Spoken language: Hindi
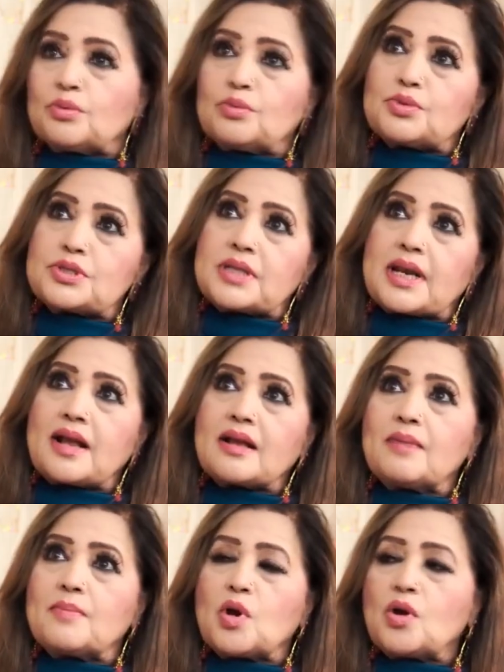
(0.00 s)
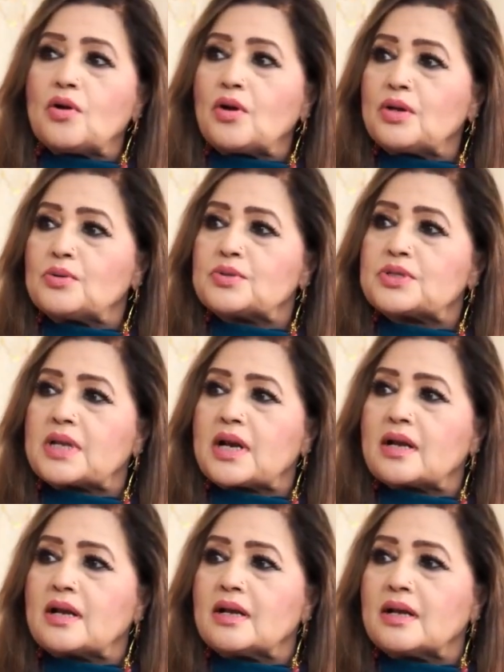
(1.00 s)
तो उस तरह का माहौल उस
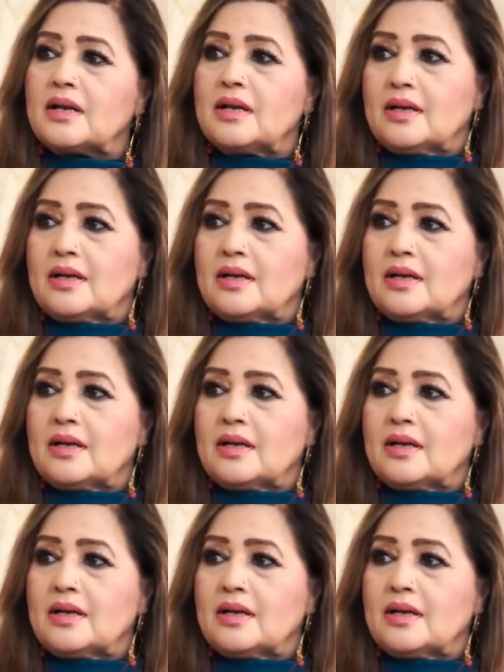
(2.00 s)
तरह का